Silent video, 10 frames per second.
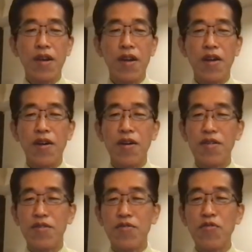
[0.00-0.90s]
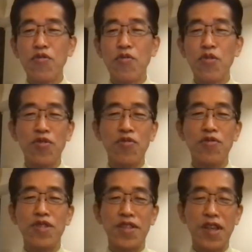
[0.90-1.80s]
だから、すごく面白く
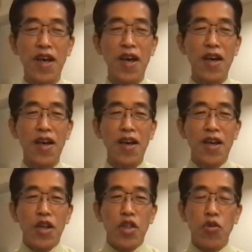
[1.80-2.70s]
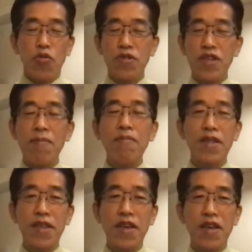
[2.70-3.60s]
てさ、直前ま
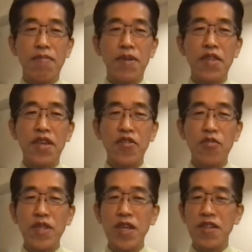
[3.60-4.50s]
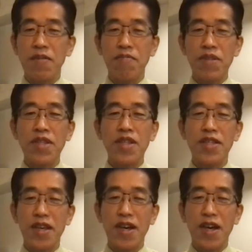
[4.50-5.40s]
でメディアの皆さん、みんな
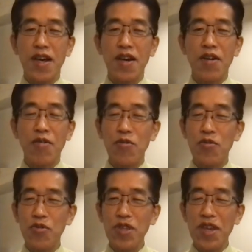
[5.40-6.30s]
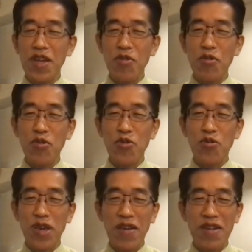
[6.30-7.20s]
さ、本当にあの
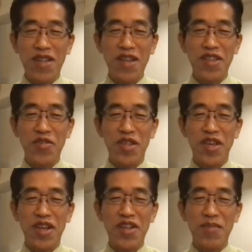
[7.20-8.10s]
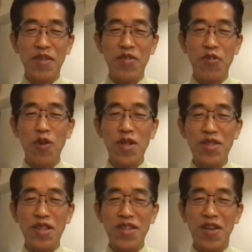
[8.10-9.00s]
40元ぐらいになってるんじゃないか、自民党はっ
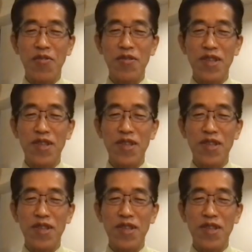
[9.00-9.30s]
て言ってたけど